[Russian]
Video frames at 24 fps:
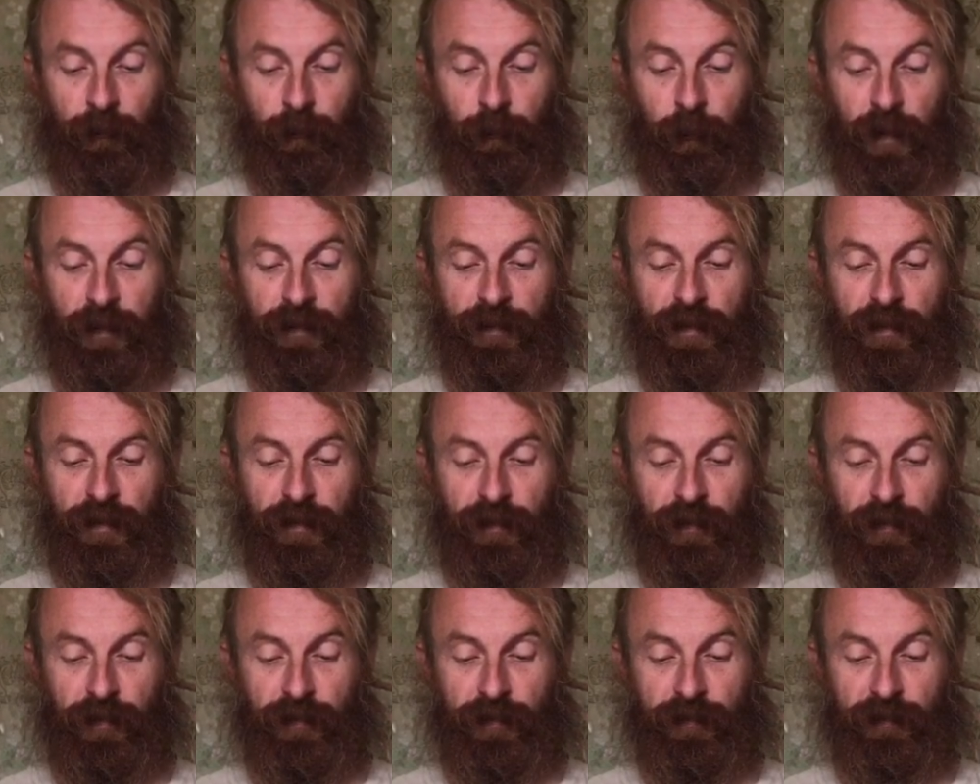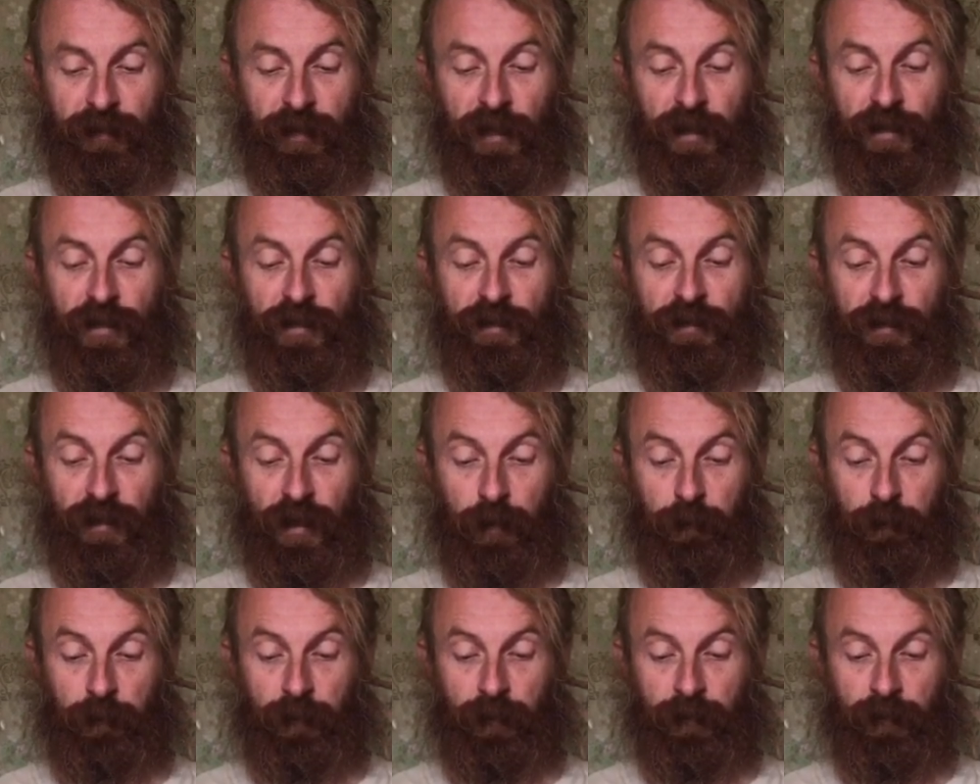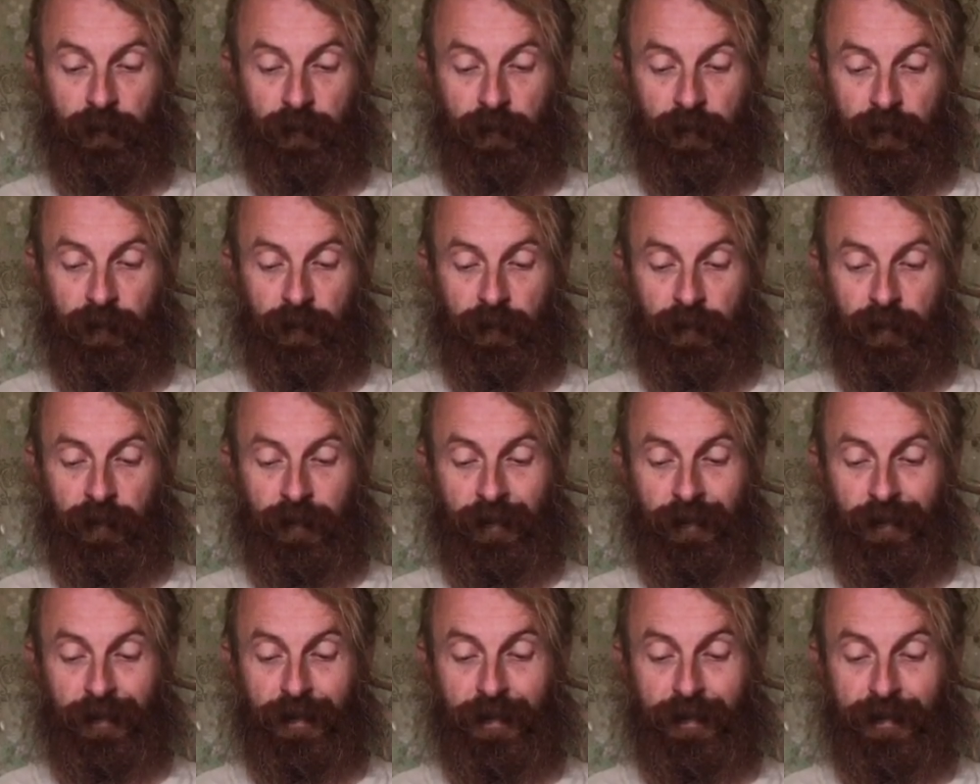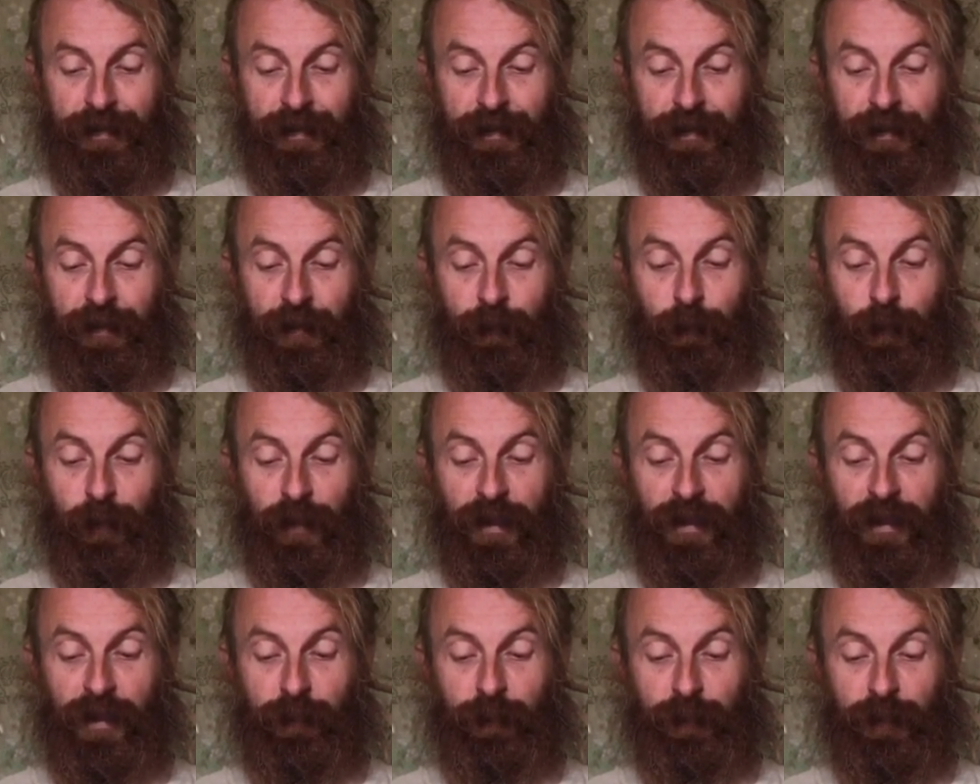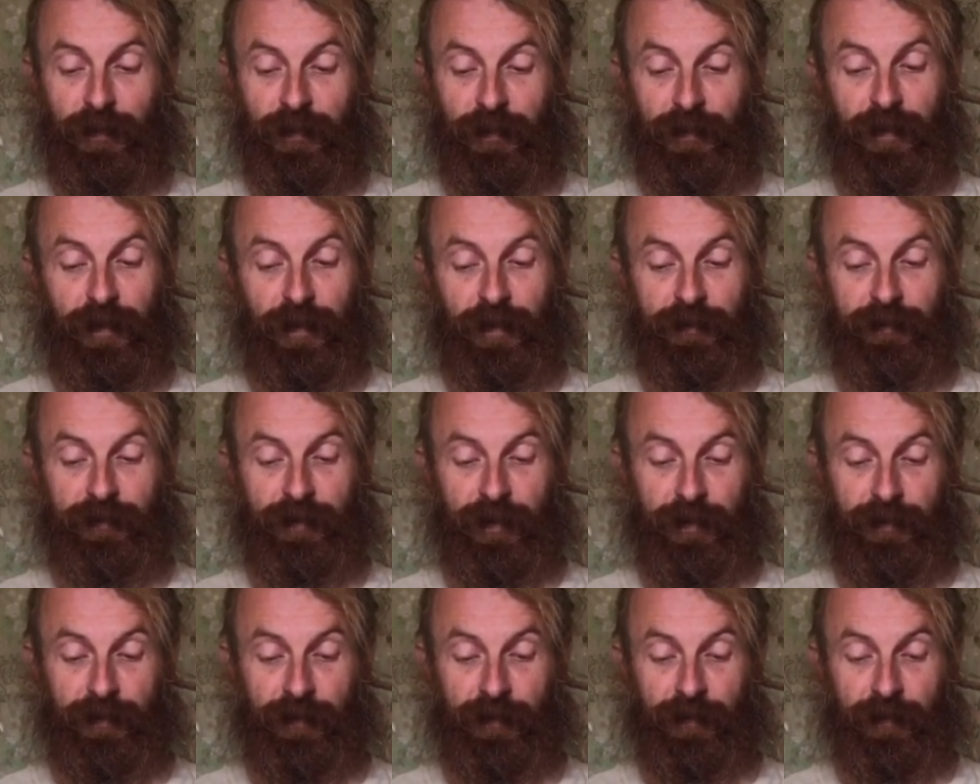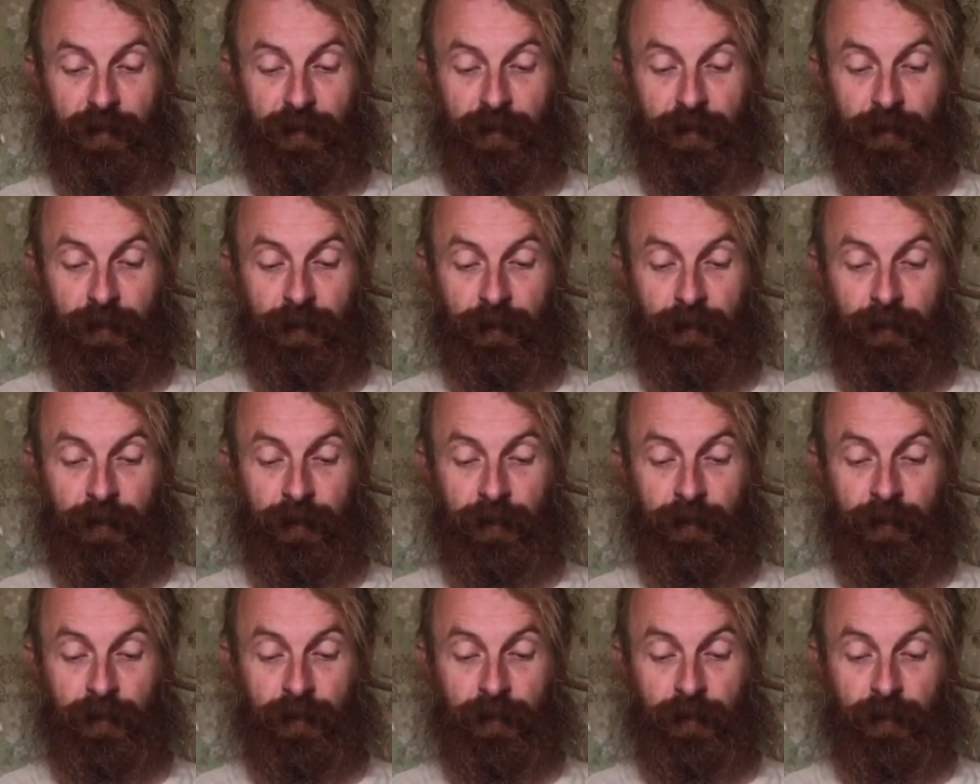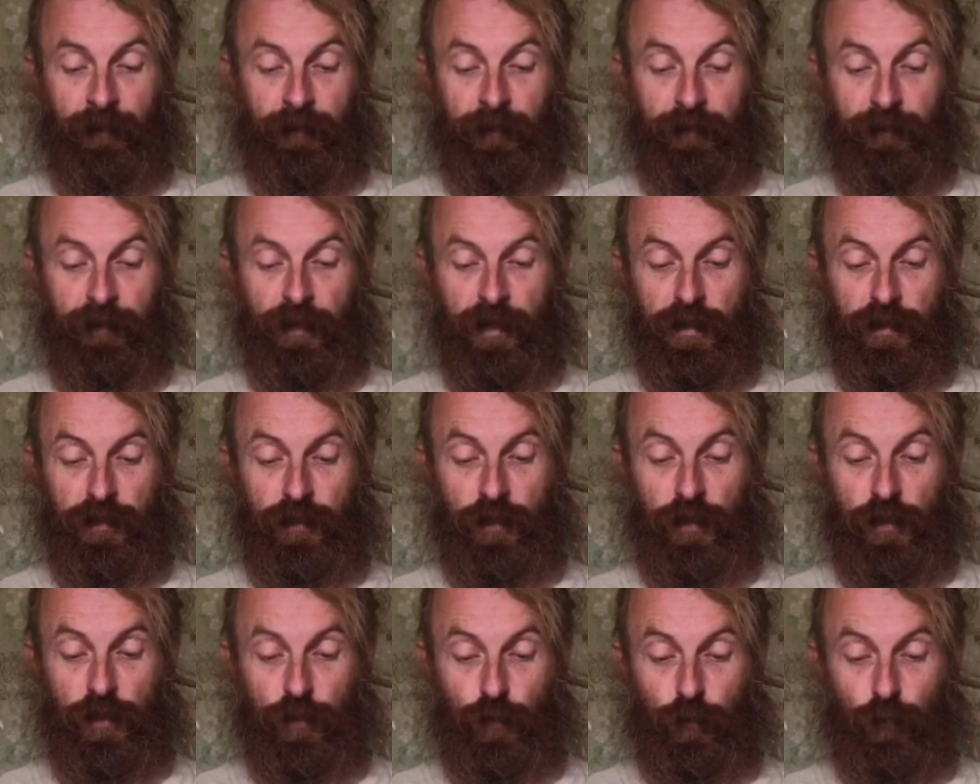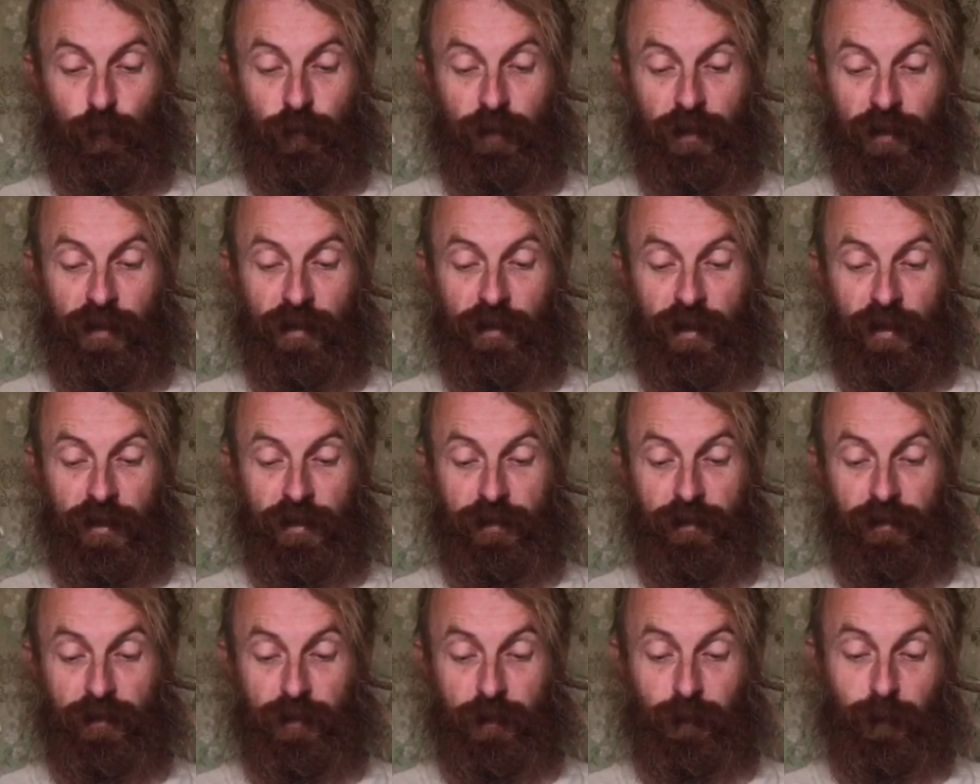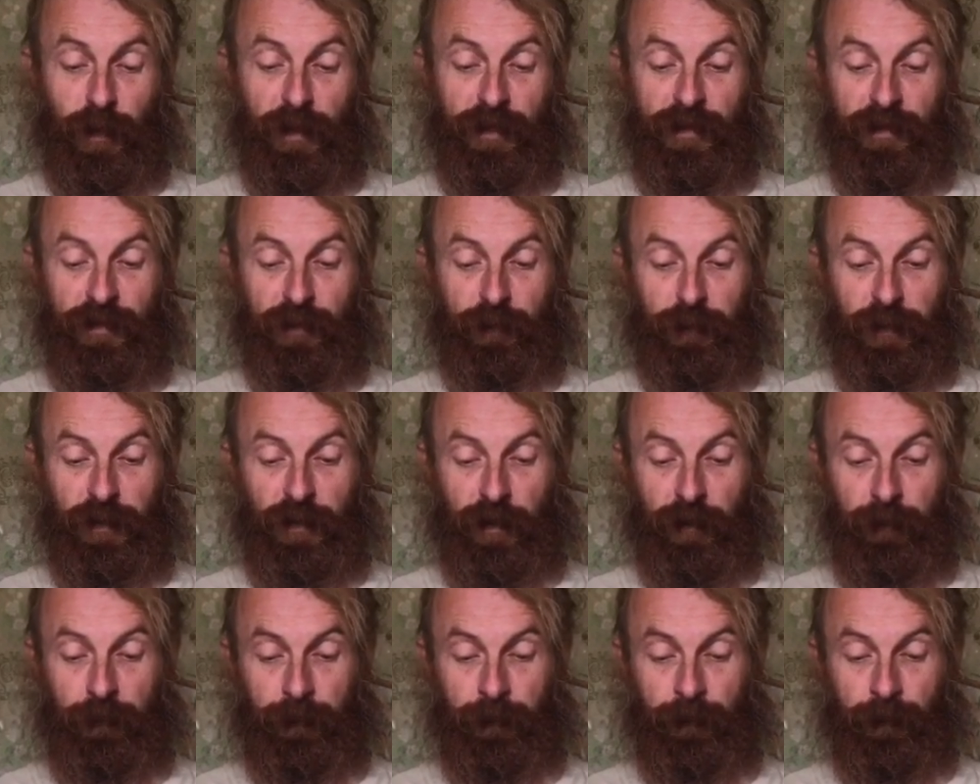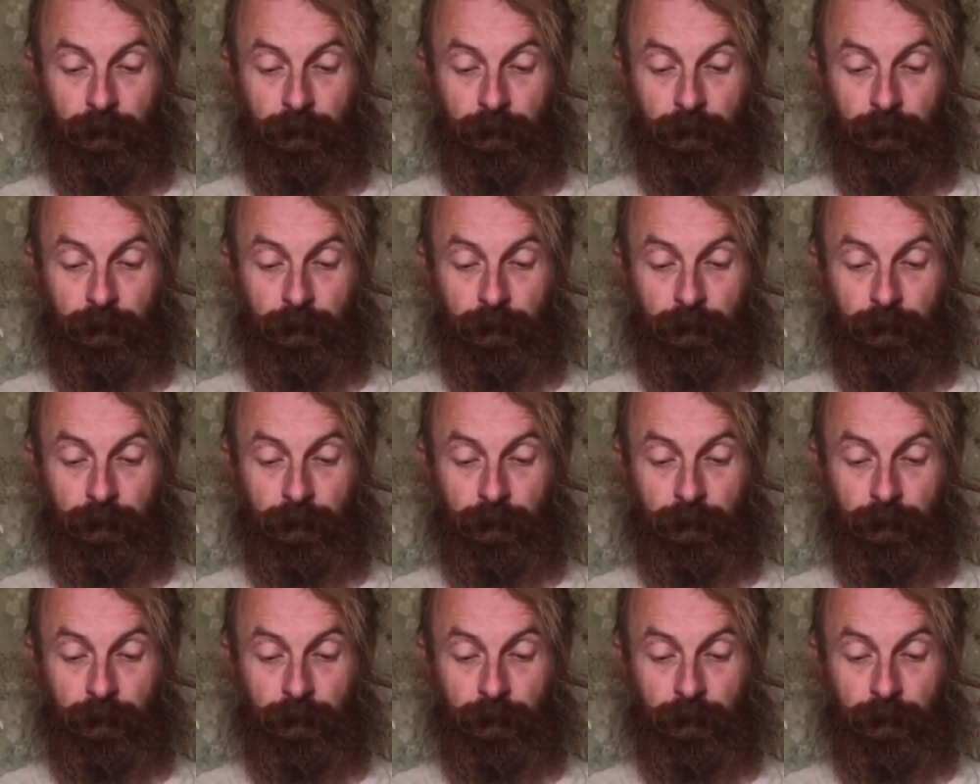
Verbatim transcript: Поди-ка, скажи там. Язык прилипнет к гортани. Ты знаешь, что генерал спросил меня?